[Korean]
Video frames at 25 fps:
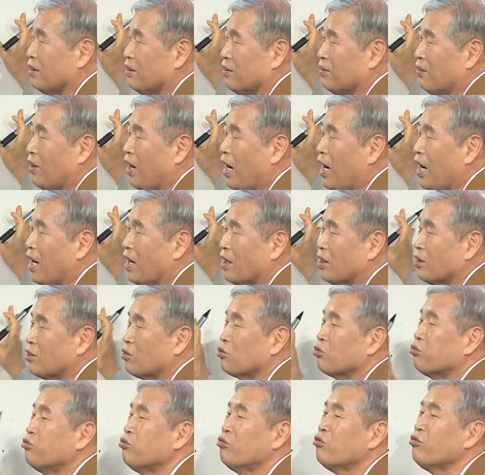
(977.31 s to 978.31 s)
와
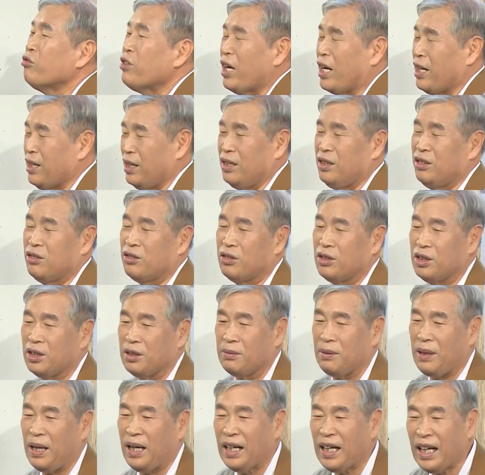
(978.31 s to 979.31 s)
둘이 아닌
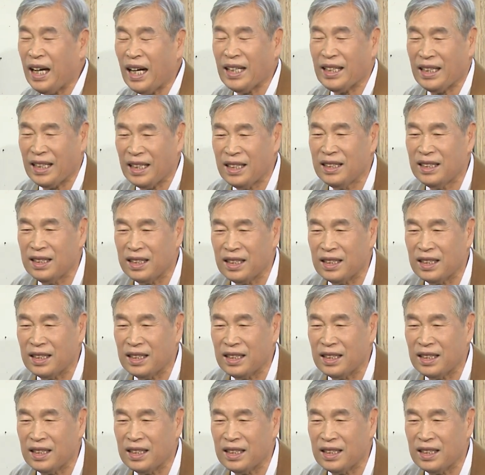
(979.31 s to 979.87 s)
신심, 하나가 되는